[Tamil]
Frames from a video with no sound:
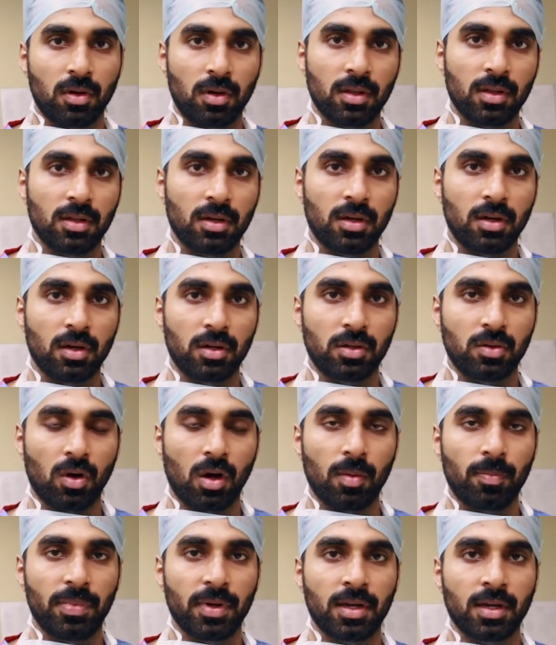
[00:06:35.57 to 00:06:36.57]
அந்த
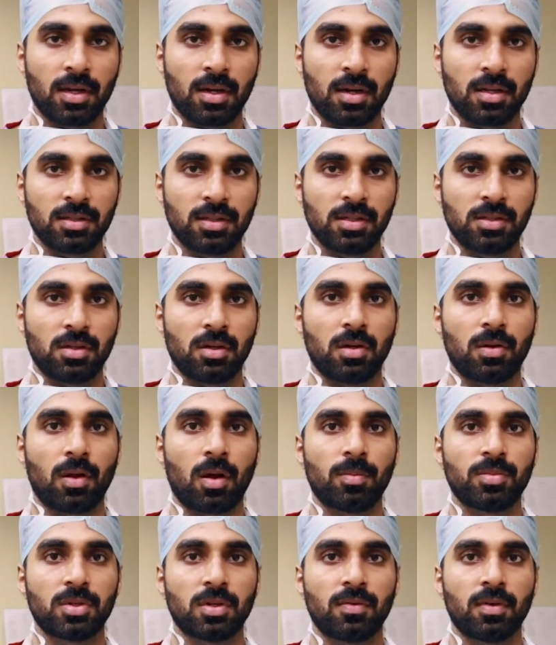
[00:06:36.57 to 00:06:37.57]
டாப்பிக்கல் அனஸ்தீசியா
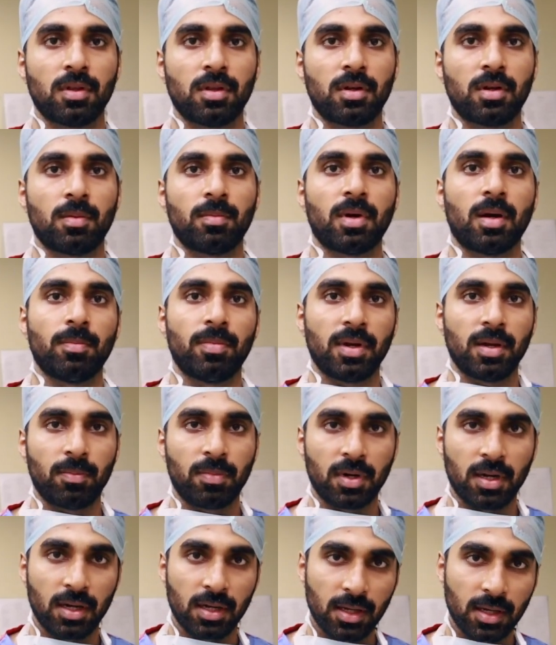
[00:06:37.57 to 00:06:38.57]
ட்ராப்ஸை வந்து நம்ம அப்ளை
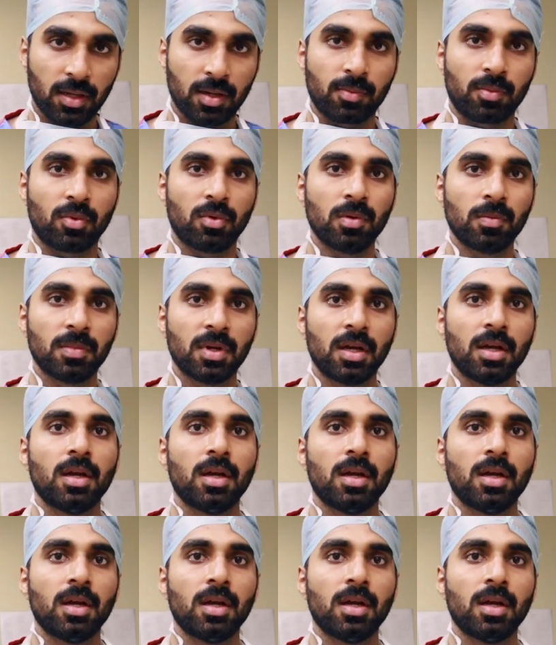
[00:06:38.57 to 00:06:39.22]
பண்ணிகிட்டே இருப்போம்